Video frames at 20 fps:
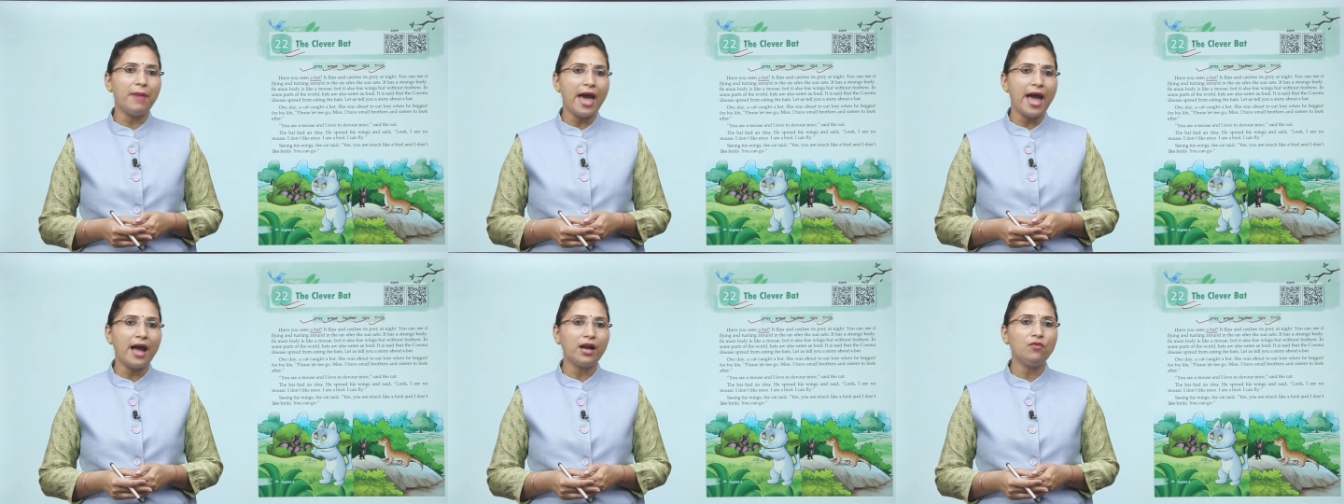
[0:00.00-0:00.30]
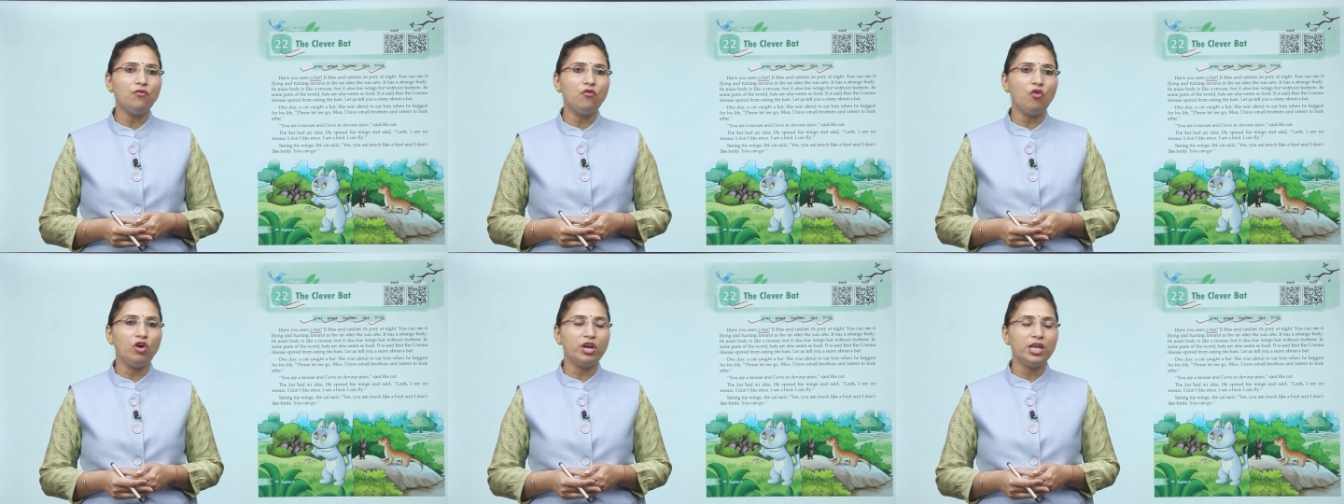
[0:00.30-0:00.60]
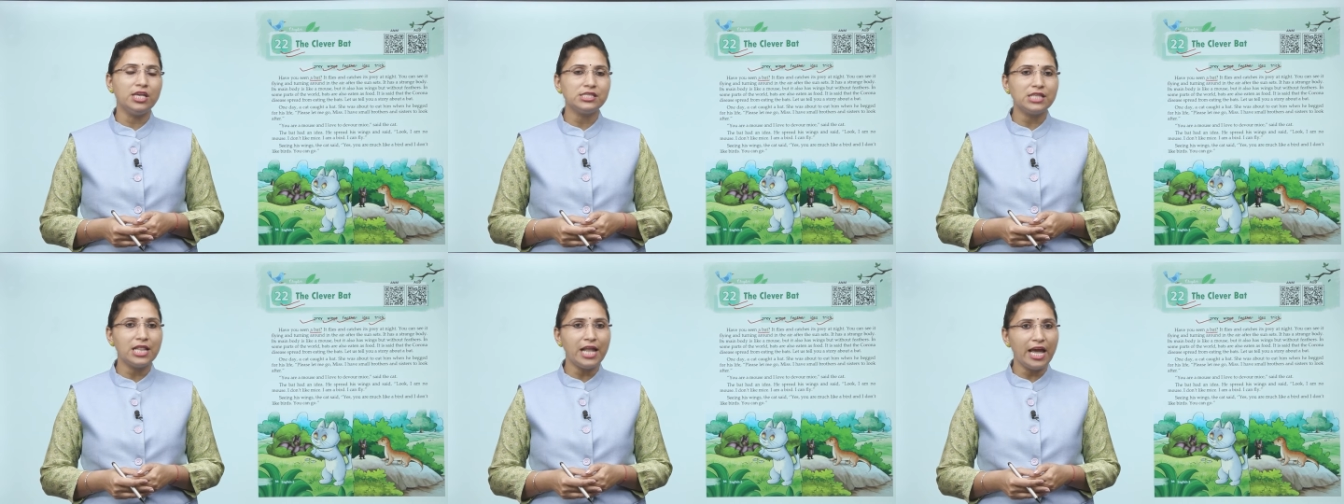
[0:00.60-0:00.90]
बैग्ड फॉर
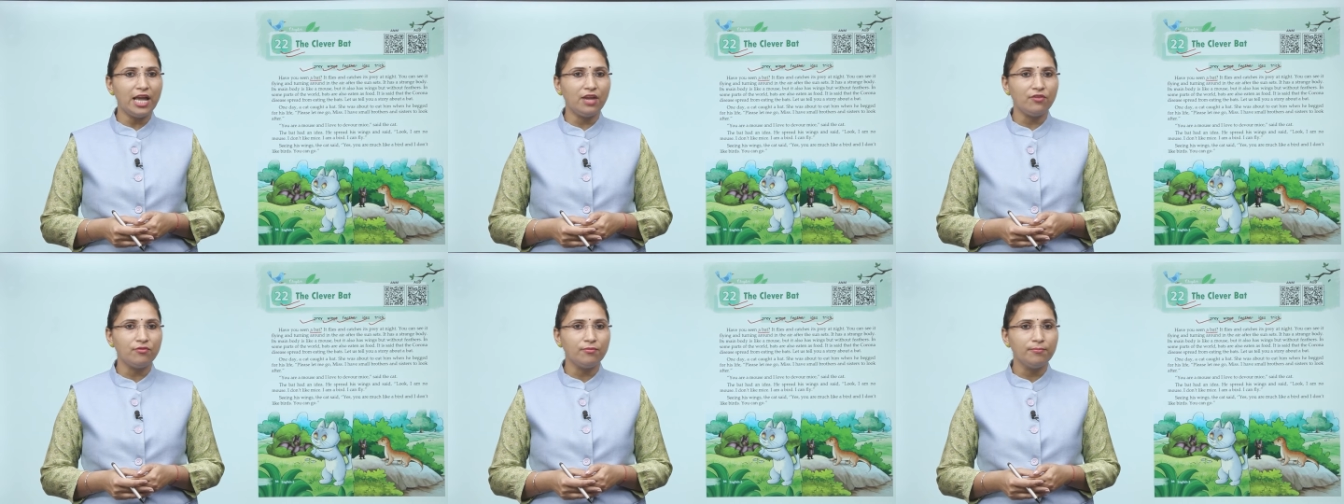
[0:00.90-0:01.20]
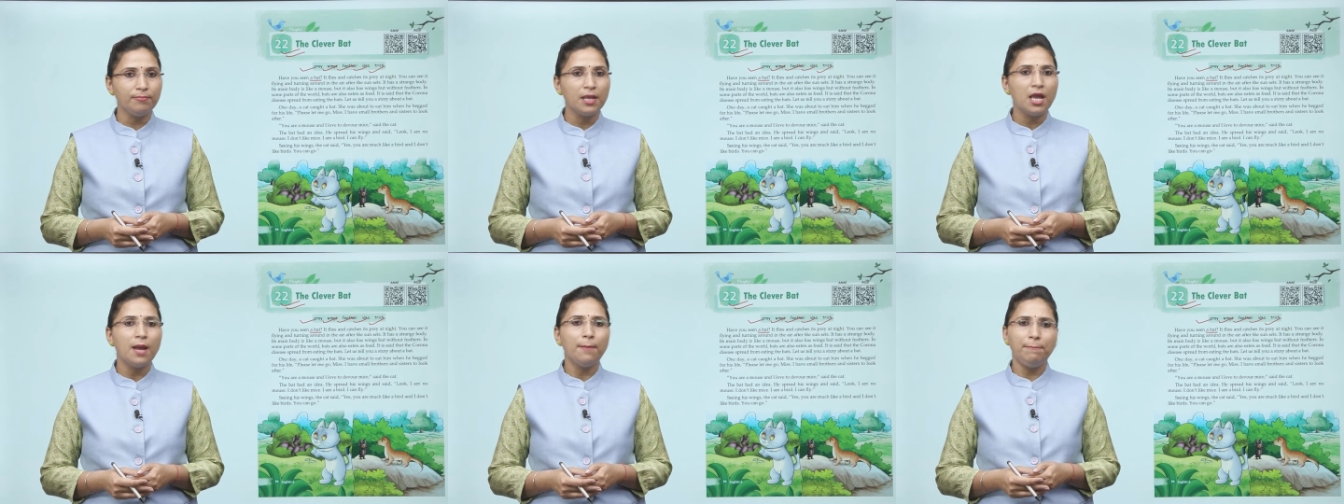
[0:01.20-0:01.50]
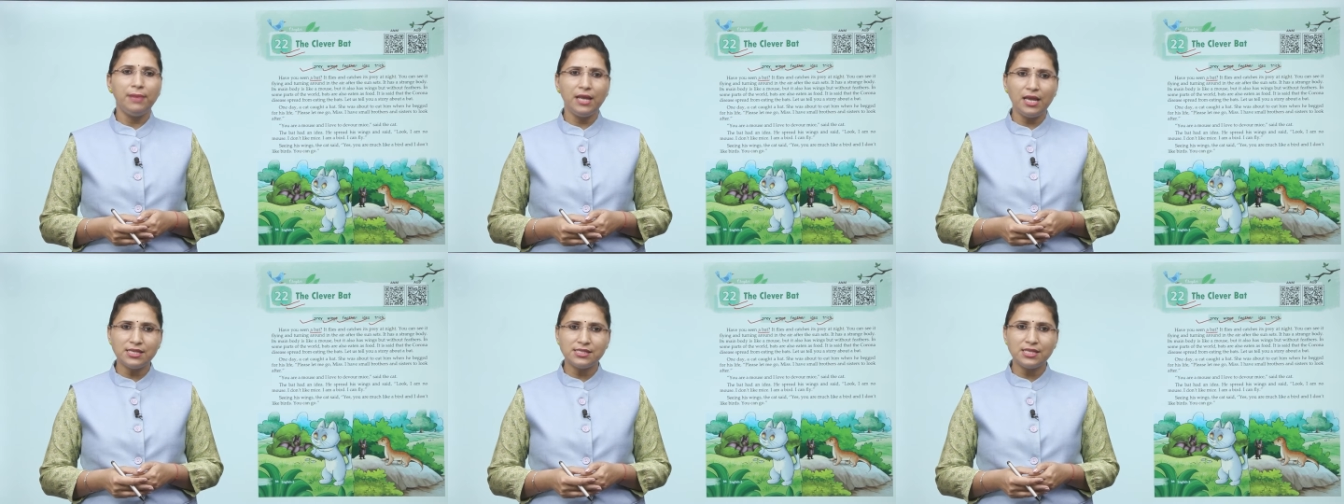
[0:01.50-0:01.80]
हिज लाइफ
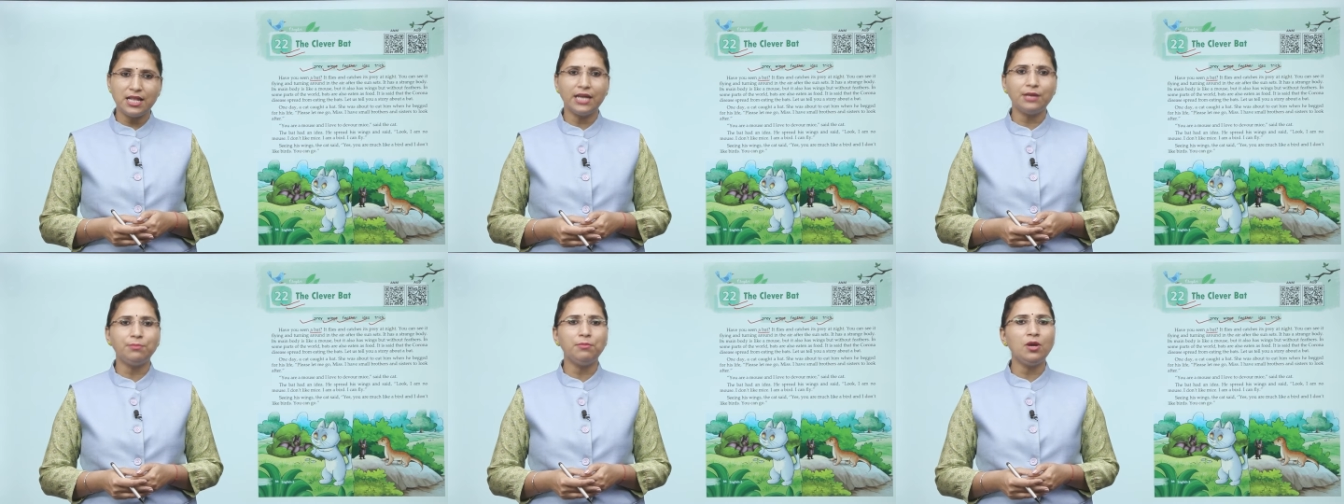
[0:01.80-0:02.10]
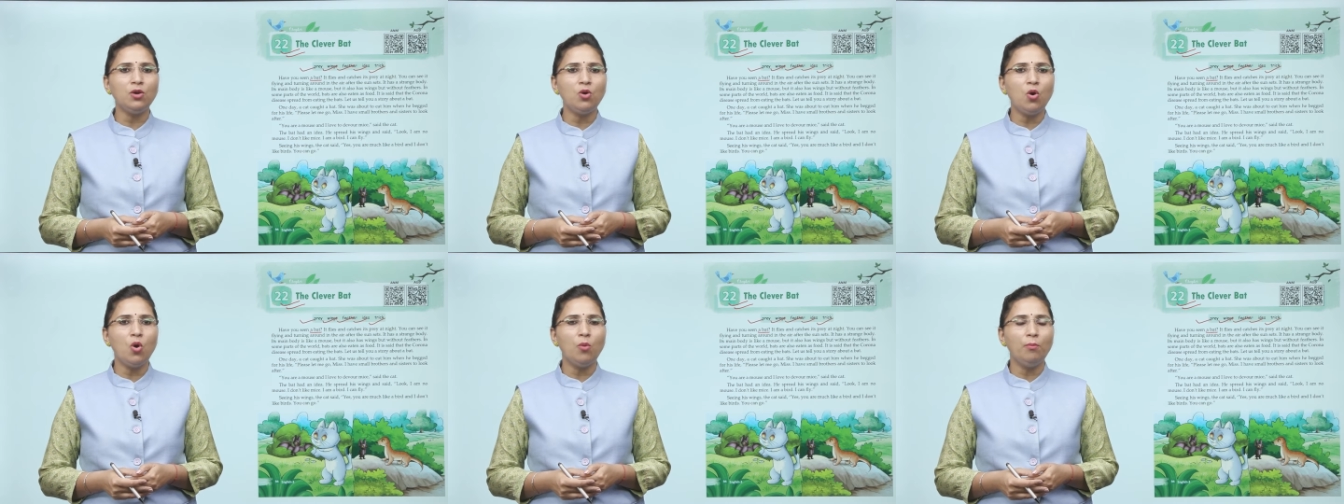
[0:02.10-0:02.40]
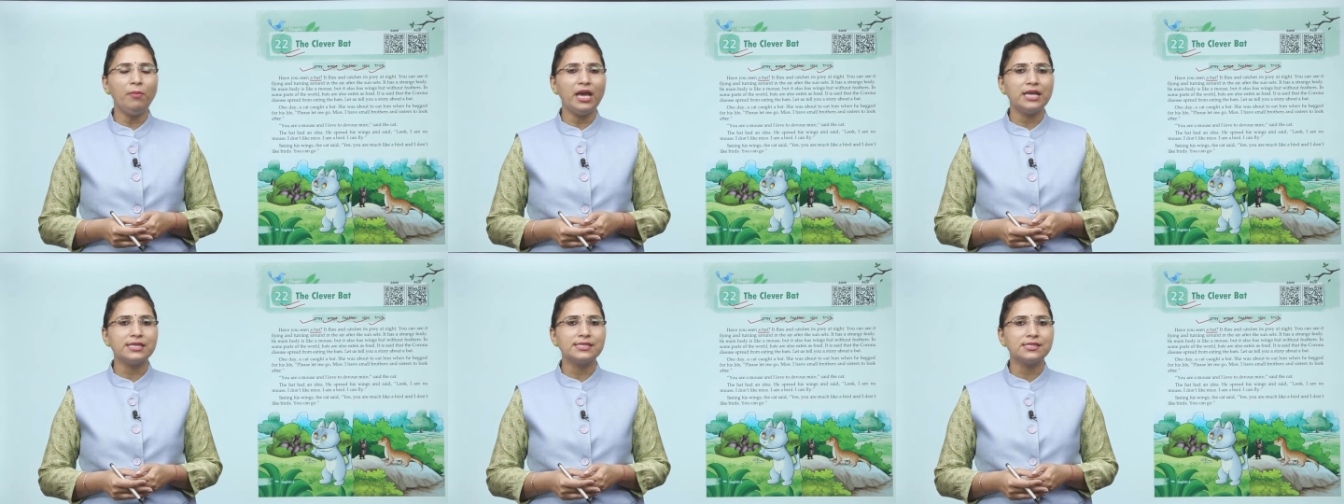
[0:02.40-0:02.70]
प्लीज लेट मी गो
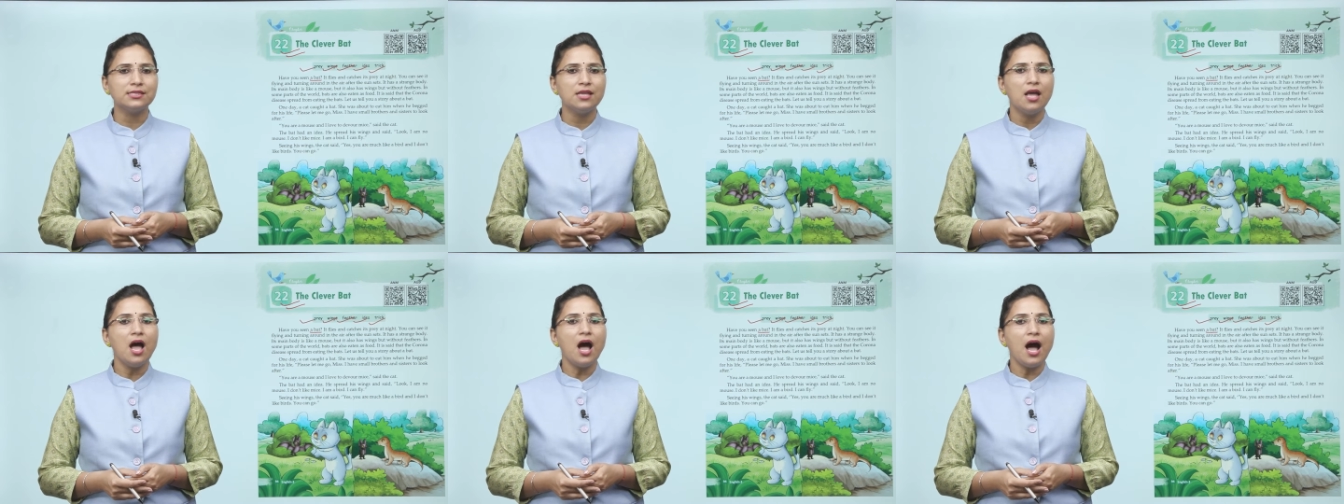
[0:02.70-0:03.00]
मिस